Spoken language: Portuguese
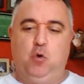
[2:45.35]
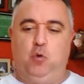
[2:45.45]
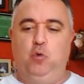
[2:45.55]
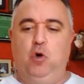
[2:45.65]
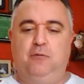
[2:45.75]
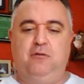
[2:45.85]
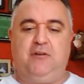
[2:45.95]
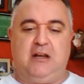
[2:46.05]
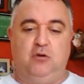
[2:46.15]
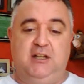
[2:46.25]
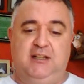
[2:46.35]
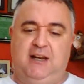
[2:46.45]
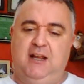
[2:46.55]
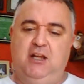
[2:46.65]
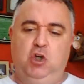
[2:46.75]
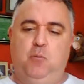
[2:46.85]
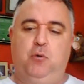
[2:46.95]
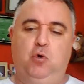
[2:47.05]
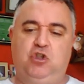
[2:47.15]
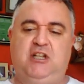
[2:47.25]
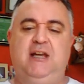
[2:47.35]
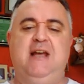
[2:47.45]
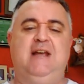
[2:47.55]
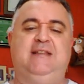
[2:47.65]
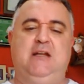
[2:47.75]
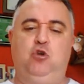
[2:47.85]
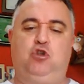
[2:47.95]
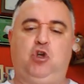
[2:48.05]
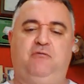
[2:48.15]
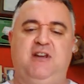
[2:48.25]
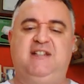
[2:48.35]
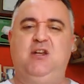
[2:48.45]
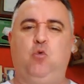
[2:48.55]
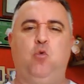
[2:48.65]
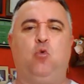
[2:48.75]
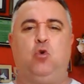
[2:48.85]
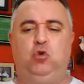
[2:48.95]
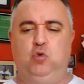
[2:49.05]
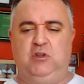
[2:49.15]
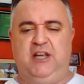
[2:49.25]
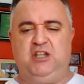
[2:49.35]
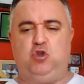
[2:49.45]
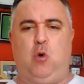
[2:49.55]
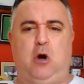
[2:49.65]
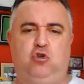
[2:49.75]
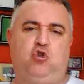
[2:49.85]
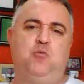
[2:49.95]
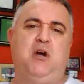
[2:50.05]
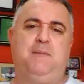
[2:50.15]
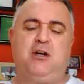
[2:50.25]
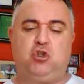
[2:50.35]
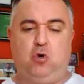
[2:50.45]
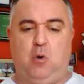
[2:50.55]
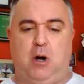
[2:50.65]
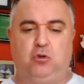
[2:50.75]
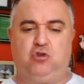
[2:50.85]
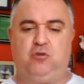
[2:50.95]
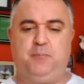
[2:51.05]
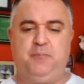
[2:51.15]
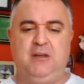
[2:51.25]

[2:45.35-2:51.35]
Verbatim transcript: Um novo velho líder e o Brusque não só venceu com contundência o Altos, como rebaixou o Altos.